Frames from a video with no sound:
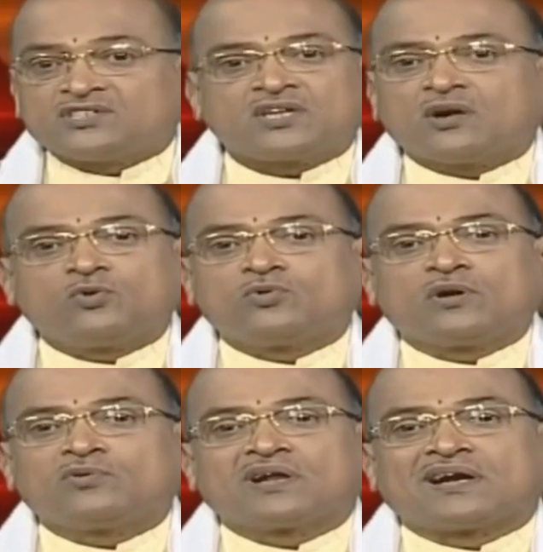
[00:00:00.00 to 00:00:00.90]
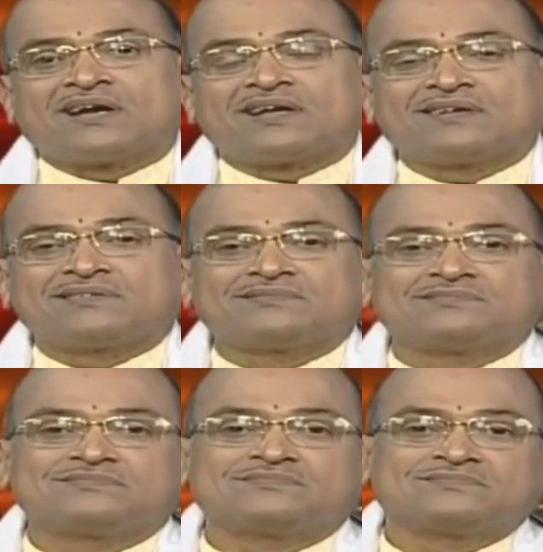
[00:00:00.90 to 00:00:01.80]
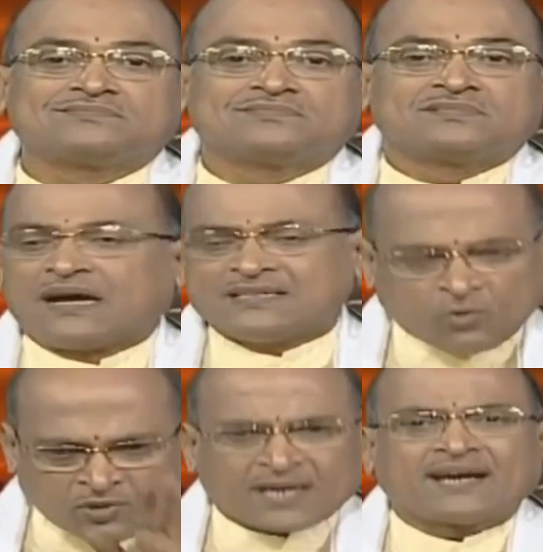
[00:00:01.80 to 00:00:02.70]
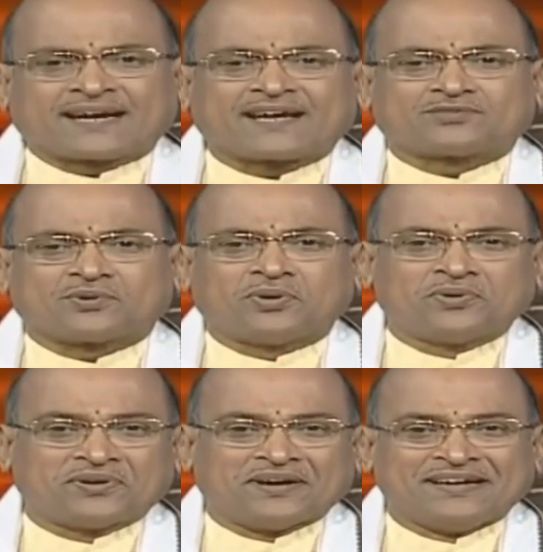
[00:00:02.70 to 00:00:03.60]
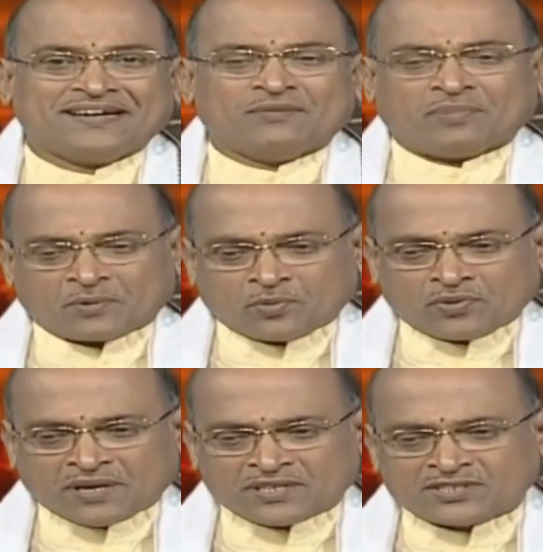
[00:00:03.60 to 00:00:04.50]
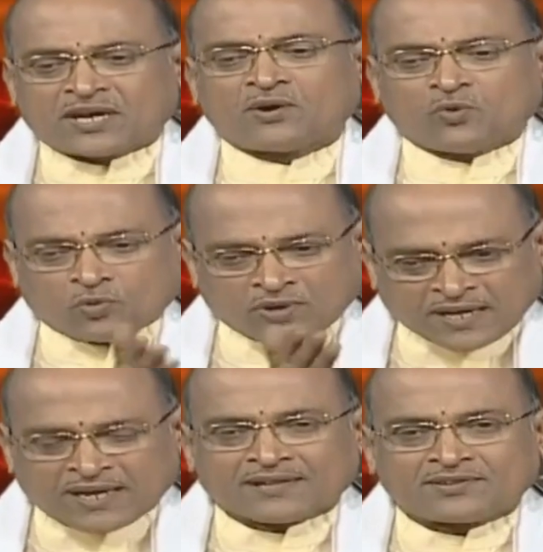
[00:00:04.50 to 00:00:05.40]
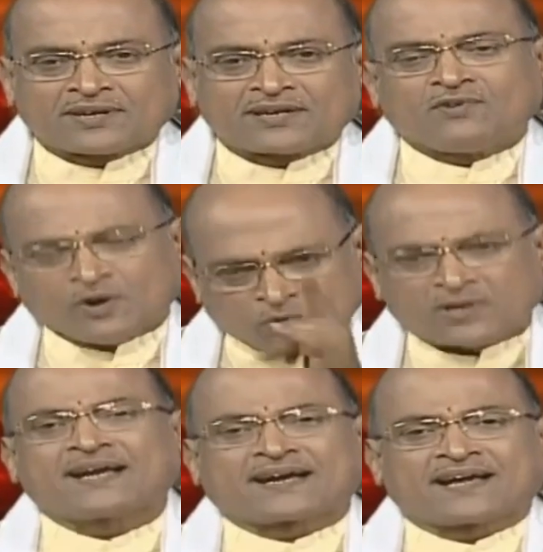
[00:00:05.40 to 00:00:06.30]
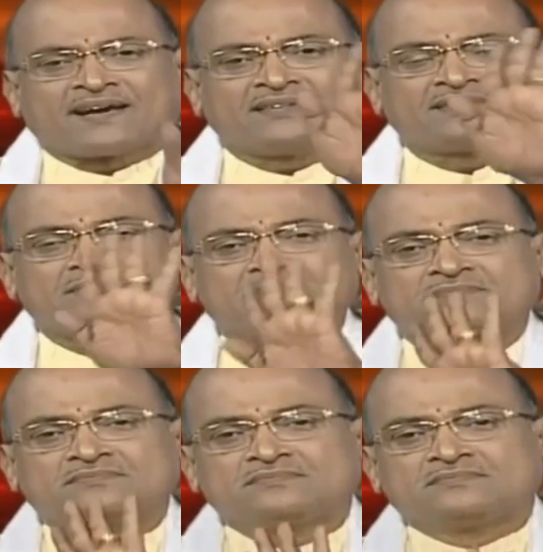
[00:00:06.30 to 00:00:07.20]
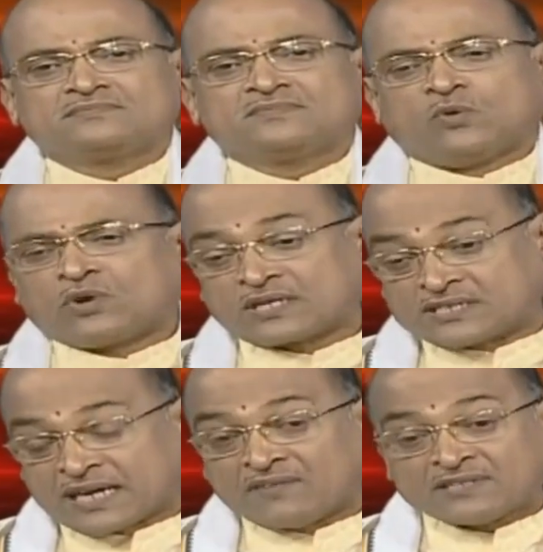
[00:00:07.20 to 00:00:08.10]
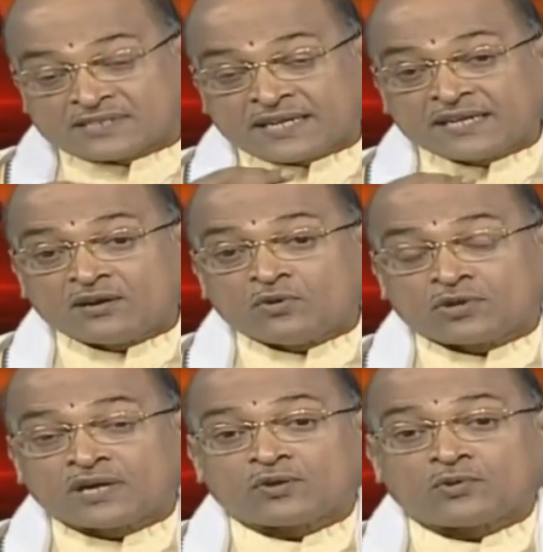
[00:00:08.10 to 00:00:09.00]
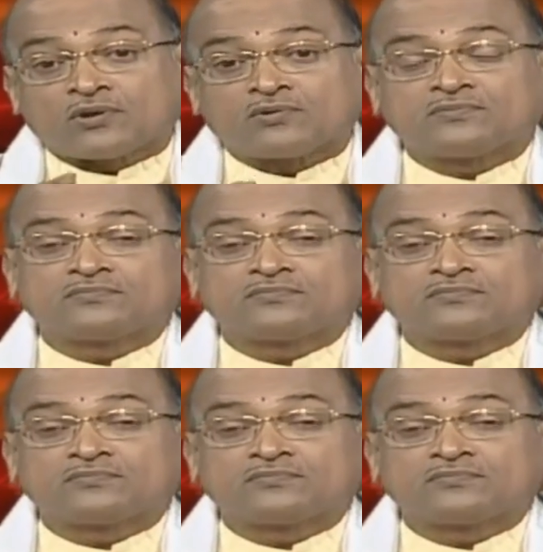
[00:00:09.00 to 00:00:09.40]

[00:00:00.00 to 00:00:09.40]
జ్ఞానులు కూడా ఉండరండి అయితే ఉండరండి ఇక్కడ అసలు పరిపూర్ణ జ్ఞానులు ఉండరని ఎందుకంటే వాళ్ళు ఉండరు ఇక్కడ ఒక క్షణం ఈ శరీరంలో ఉండలేరు వాళ్ళు